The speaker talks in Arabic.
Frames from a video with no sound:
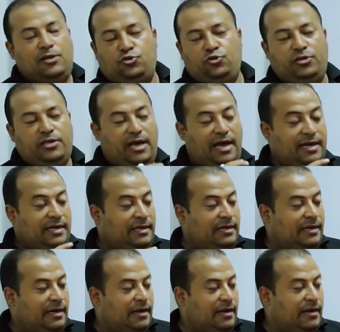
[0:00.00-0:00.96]
آه سوري
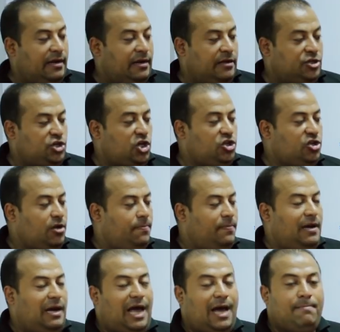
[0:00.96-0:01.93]

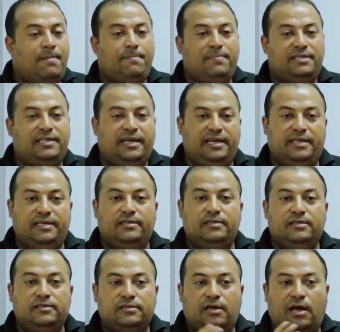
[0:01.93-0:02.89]
هنشطب الحمام بتاعي ايه
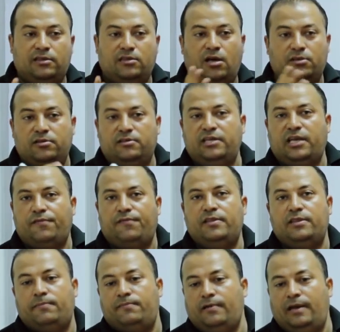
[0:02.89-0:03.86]
عند حضرتك يا
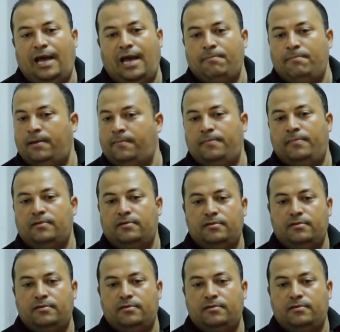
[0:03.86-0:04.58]
فندم الحمام